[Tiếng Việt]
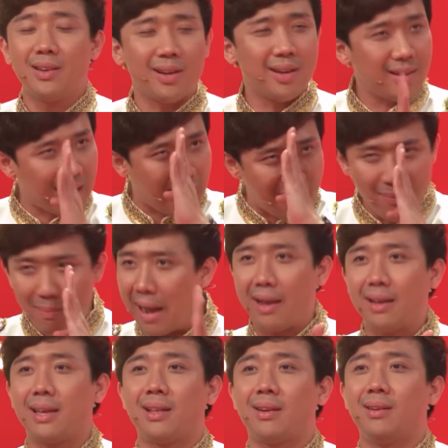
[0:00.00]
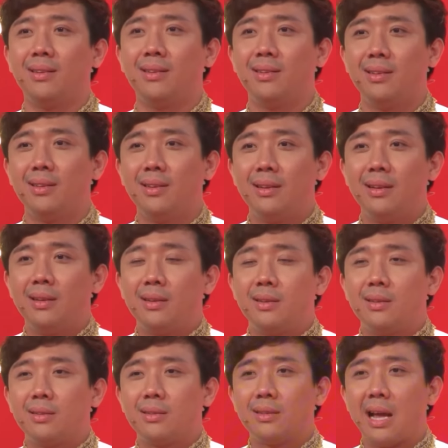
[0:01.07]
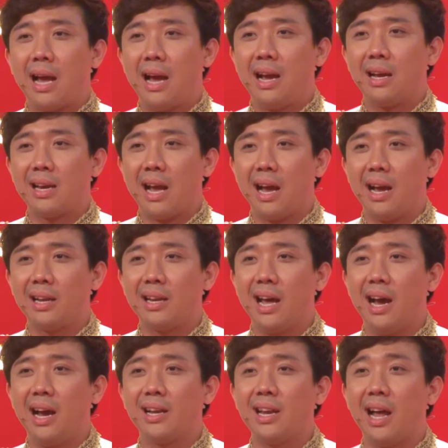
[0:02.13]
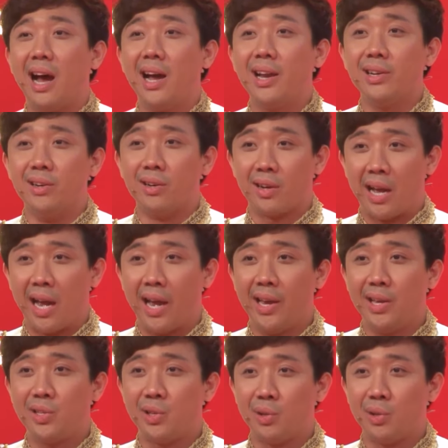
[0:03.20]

nó cứ thẳng băng vậy thôi đã đã đã đã được hai